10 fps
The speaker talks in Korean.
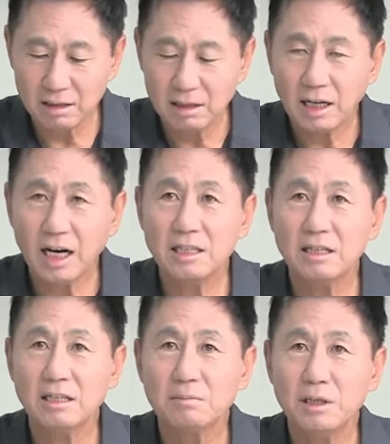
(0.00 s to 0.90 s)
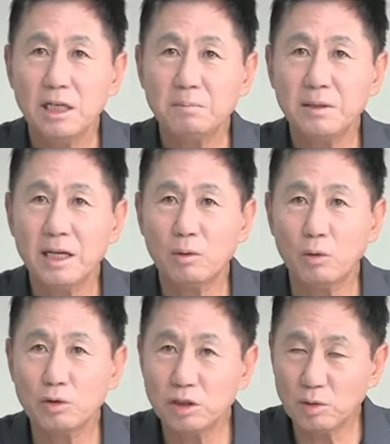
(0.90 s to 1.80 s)
아니 필리핀에
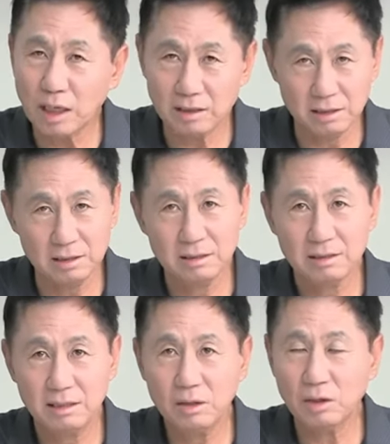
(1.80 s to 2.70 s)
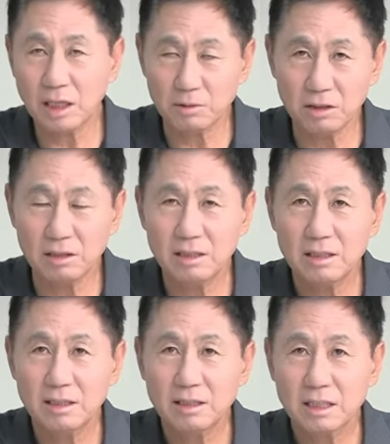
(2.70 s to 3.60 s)
오지도 않은 리오남을
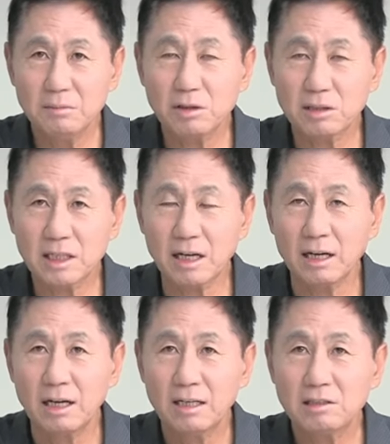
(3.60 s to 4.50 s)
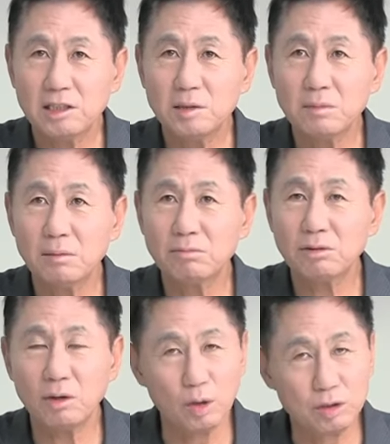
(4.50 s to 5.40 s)
김성태가 칠십만 불을
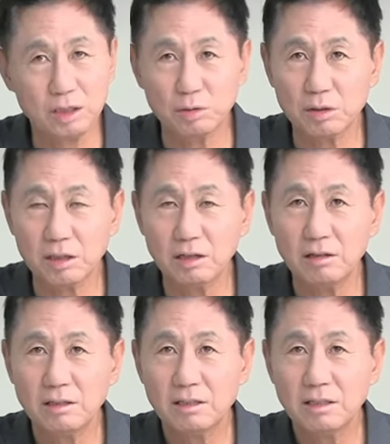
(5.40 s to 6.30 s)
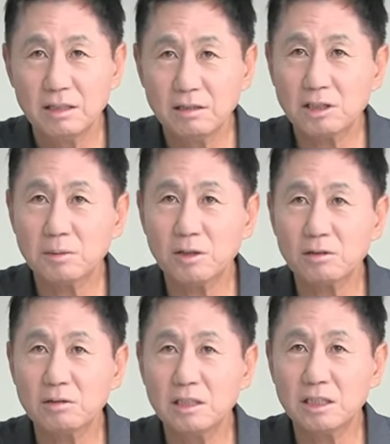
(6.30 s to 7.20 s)
어떻게 줬어요? 이것이
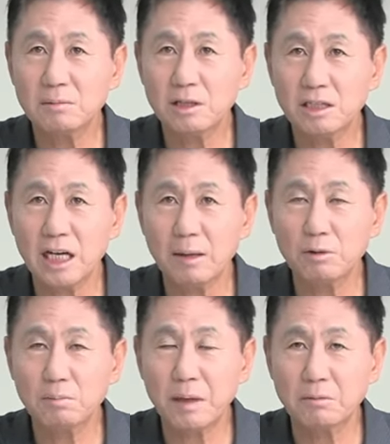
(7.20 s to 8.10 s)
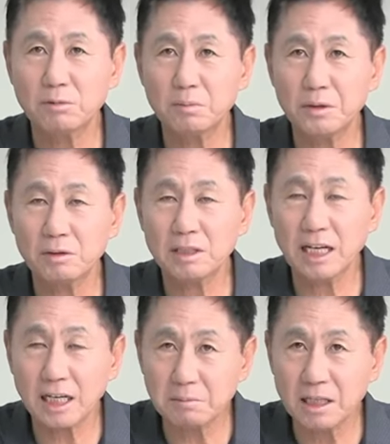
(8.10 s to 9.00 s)
바로 이재명의 대북 방북 비용
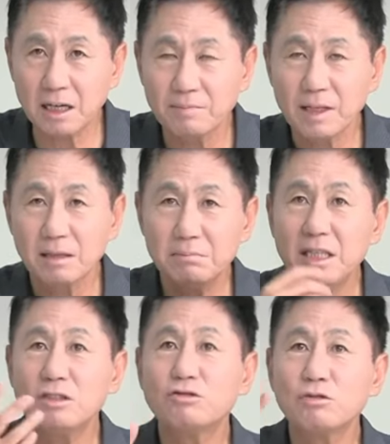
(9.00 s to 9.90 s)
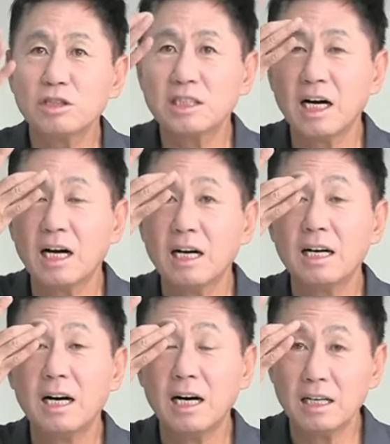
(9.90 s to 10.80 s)
대납이다. 미리 준 것이다.
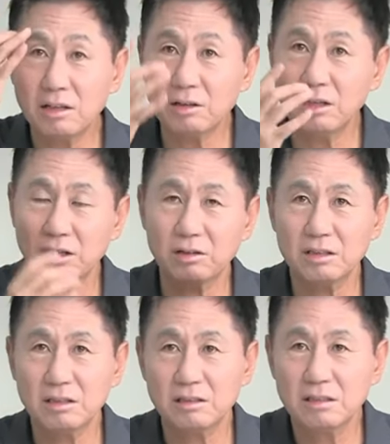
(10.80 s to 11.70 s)
아, 이런 거였거든요.